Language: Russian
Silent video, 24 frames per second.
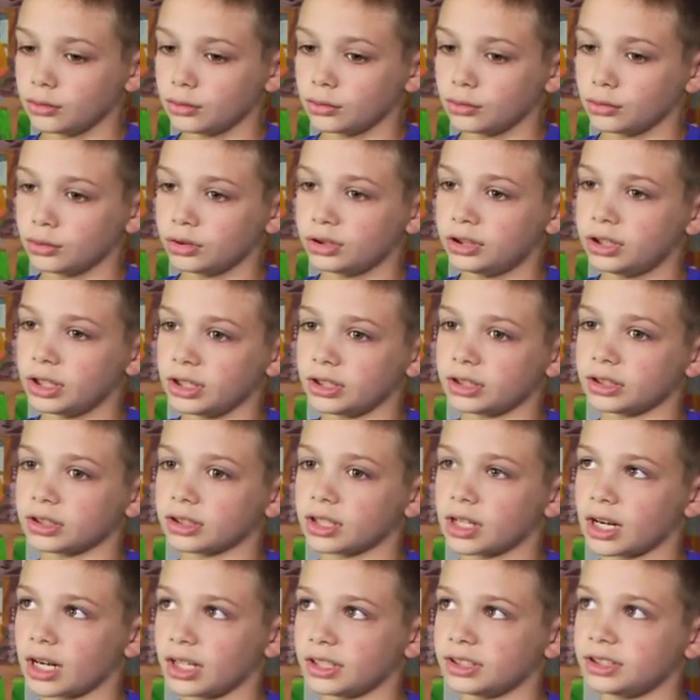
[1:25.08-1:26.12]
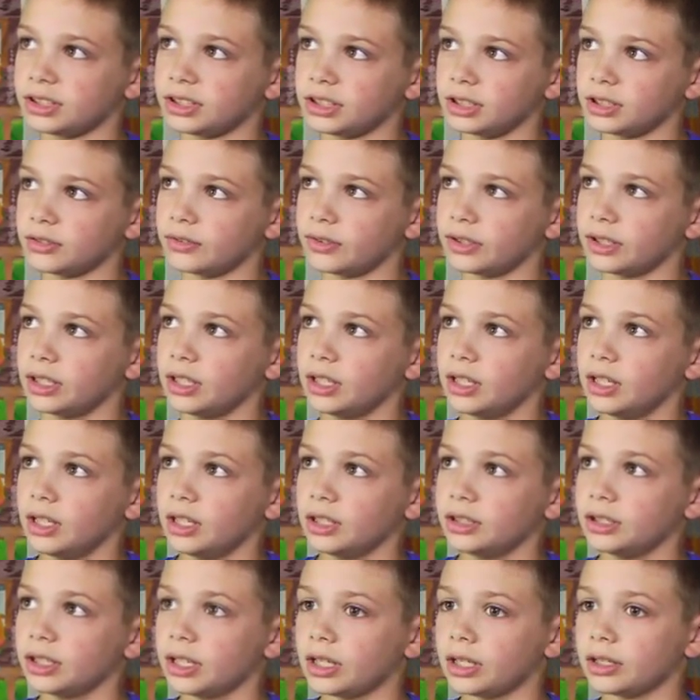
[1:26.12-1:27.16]
Ну, здесь красиво,
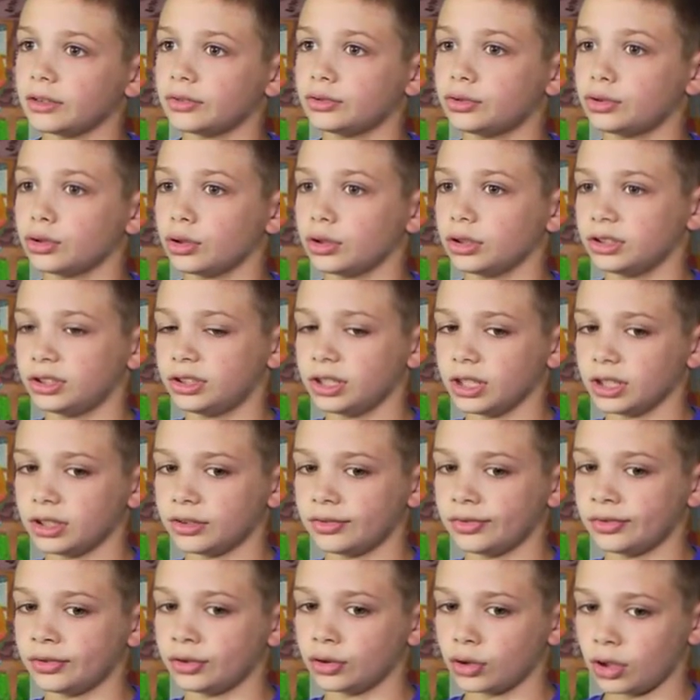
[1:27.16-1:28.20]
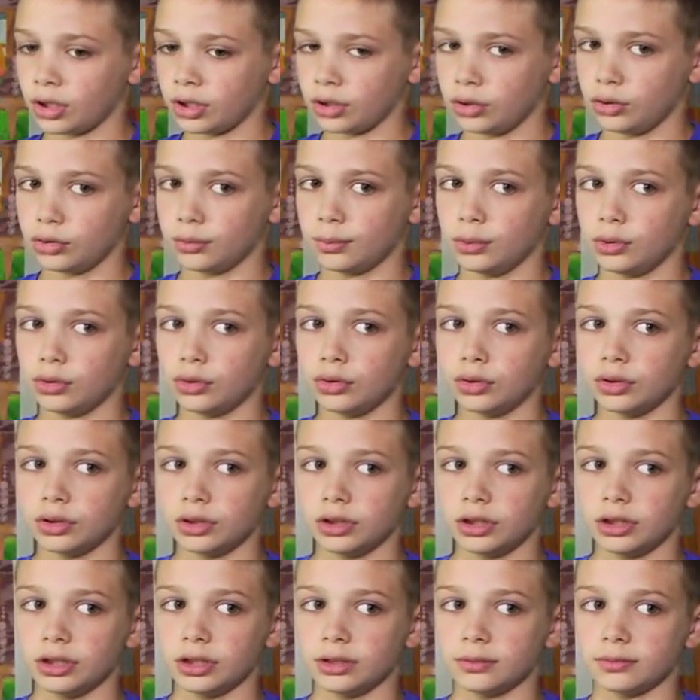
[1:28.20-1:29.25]
я все, здесь все и люблю,
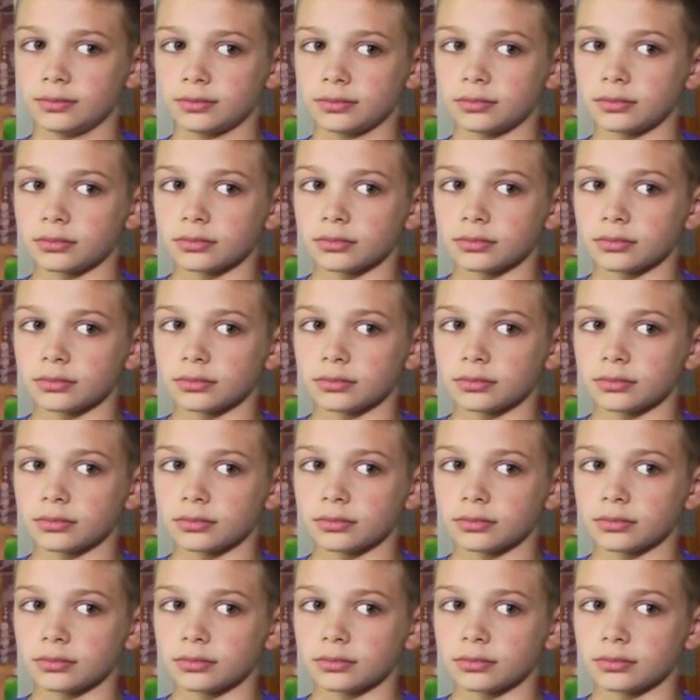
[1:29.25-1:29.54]
и